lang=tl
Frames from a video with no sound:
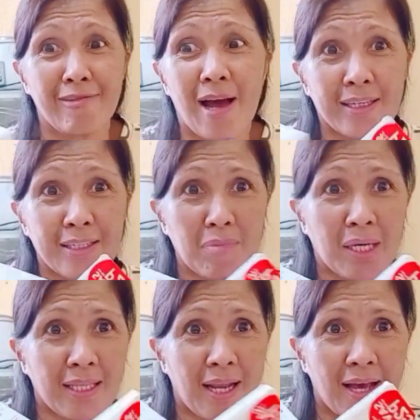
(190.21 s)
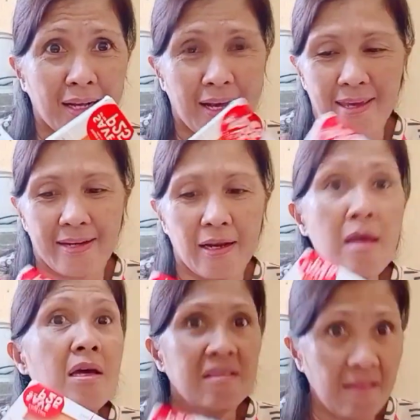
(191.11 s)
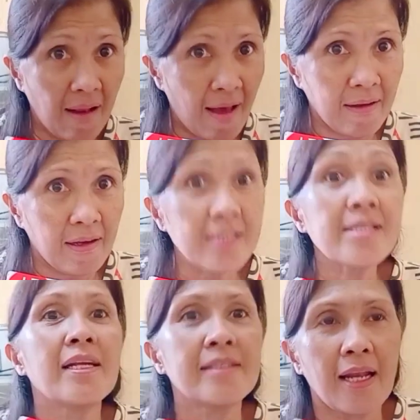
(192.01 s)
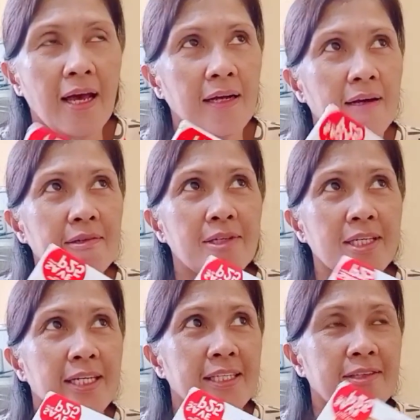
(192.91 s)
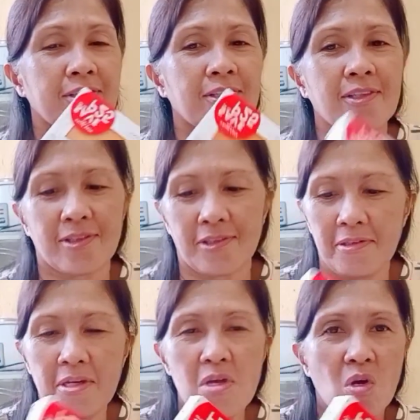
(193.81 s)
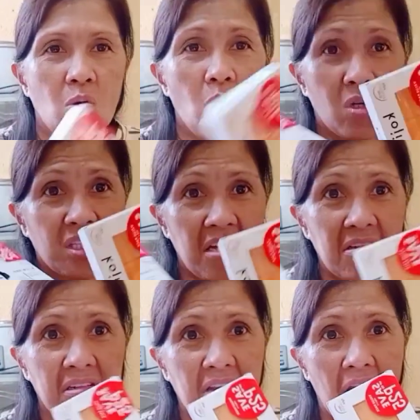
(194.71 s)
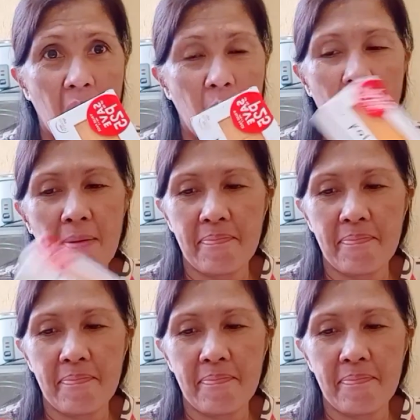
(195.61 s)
ating mga dalaga. Ayan. Dalaga. Isa lang dalaga ko. Ayan. Ito. ito. Kumuha tayo ng dalawa.